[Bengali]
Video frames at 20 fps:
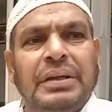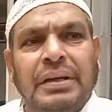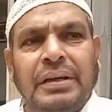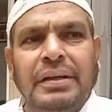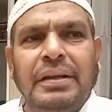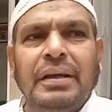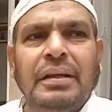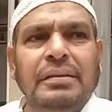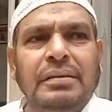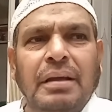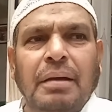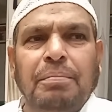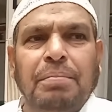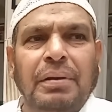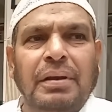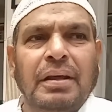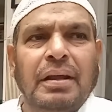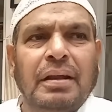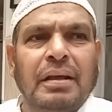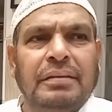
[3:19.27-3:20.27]
ইন্ডিয়ান যা
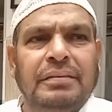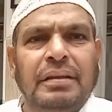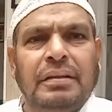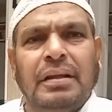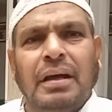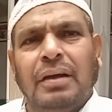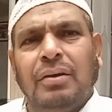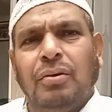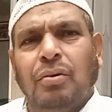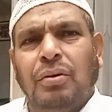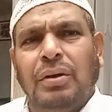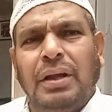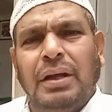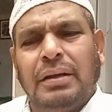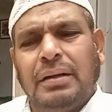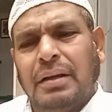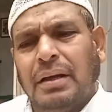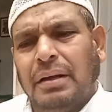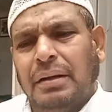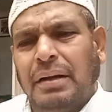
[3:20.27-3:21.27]
প্লেয়ার আছে তাকে
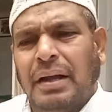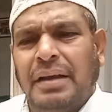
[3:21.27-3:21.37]
অনেকটা